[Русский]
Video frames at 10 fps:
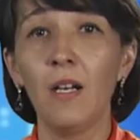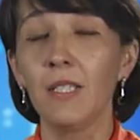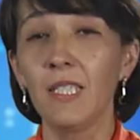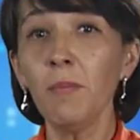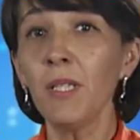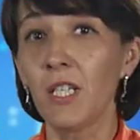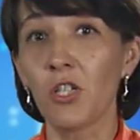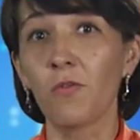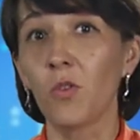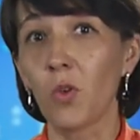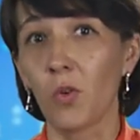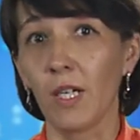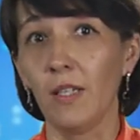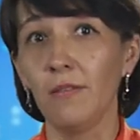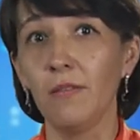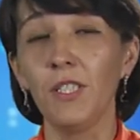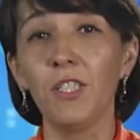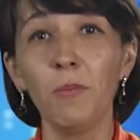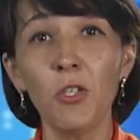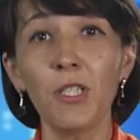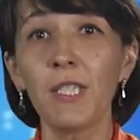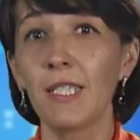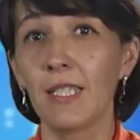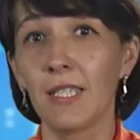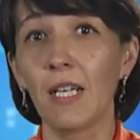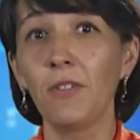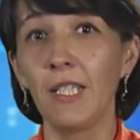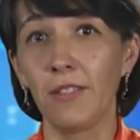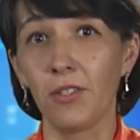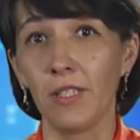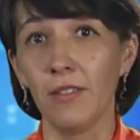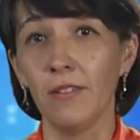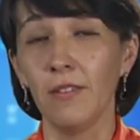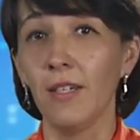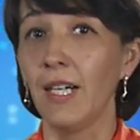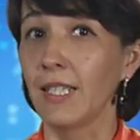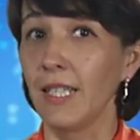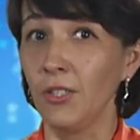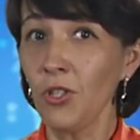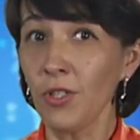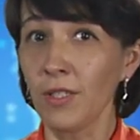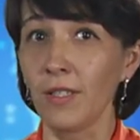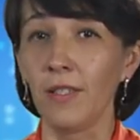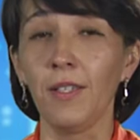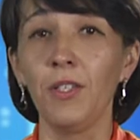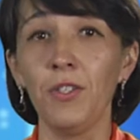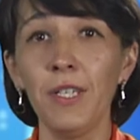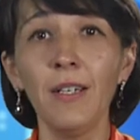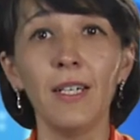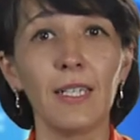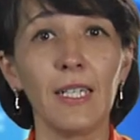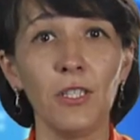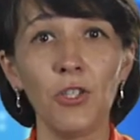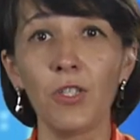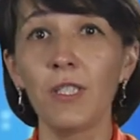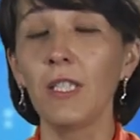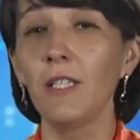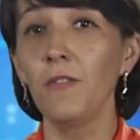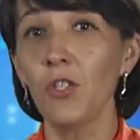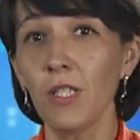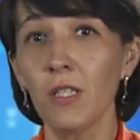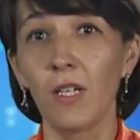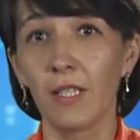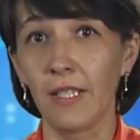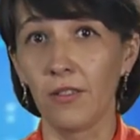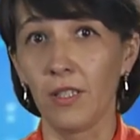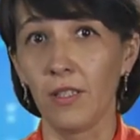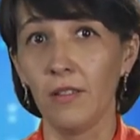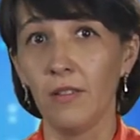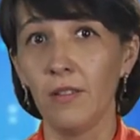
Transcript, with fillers: Тема нашего урока – химический состав клетки, органические и неорганические вещества клетки,